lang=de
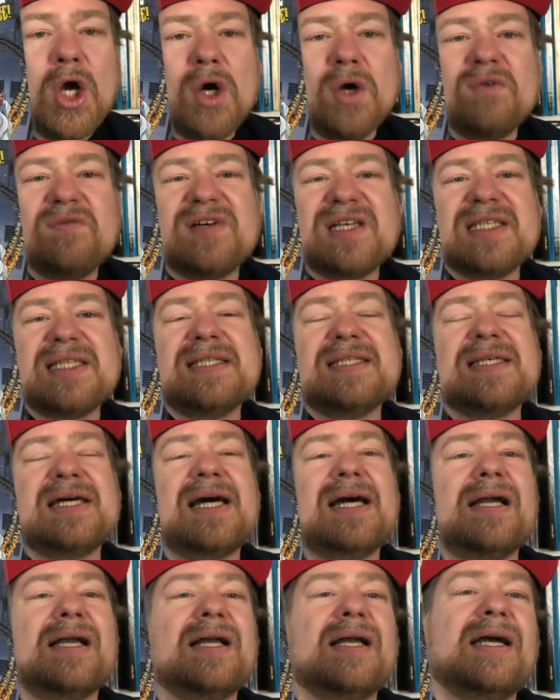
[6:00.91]
Und was ich
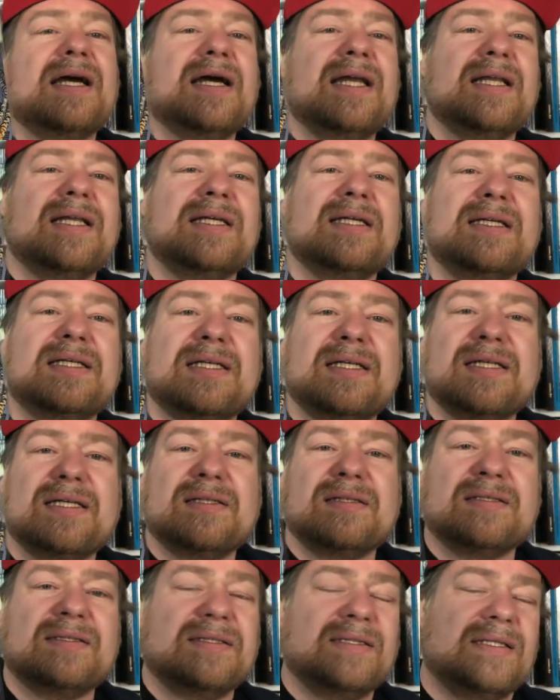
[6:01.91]
sagen kann, äh,
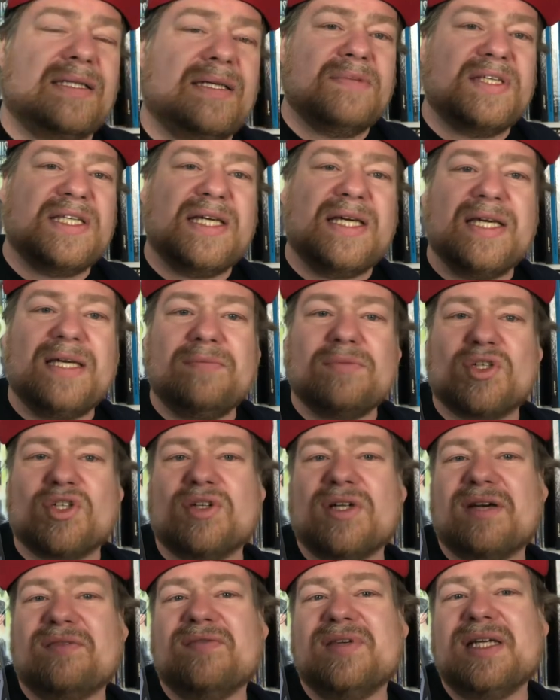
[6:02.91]
das ich ja eben
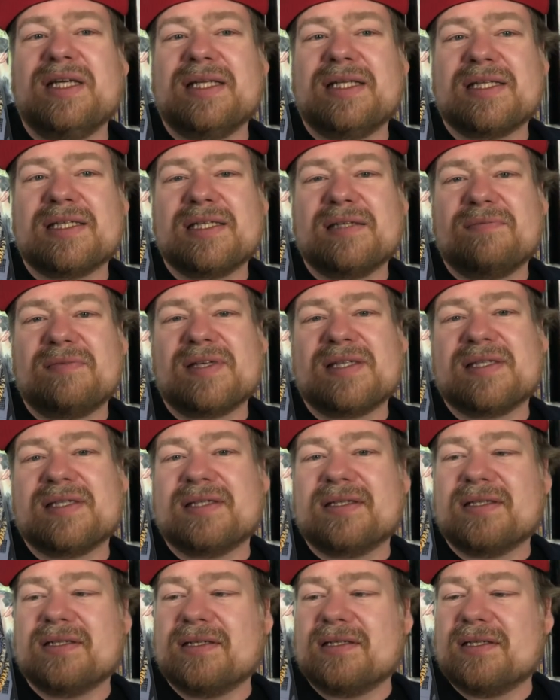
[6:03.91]
schon erwähnt, dass ich was
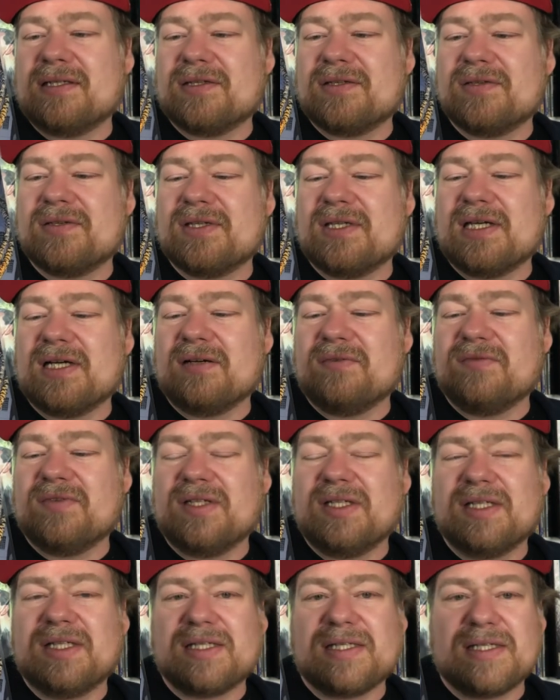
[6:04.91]
äh, dazu sagen
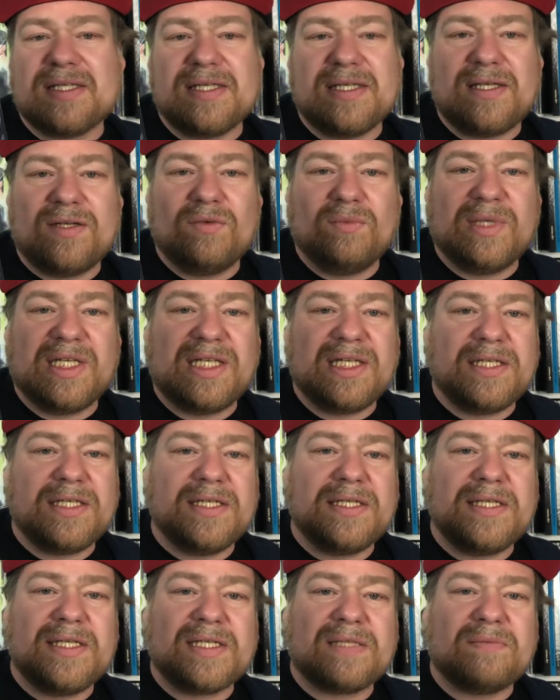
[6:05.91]
will, dass es ja
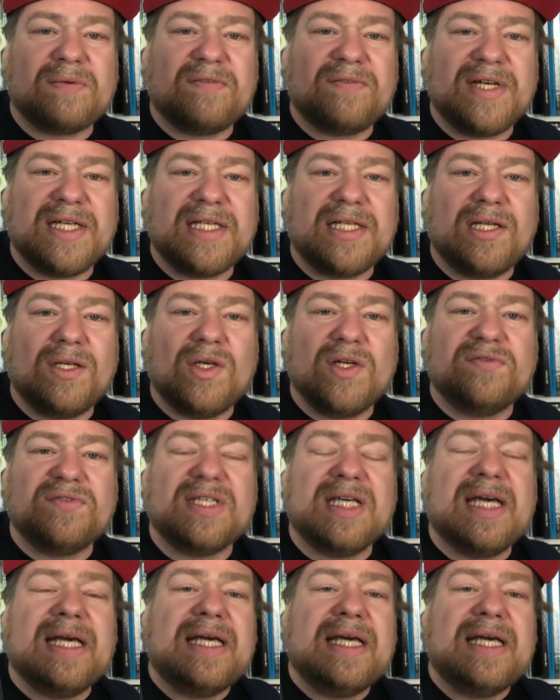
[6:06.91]
nummerntechnisch erstmal weiterläuft.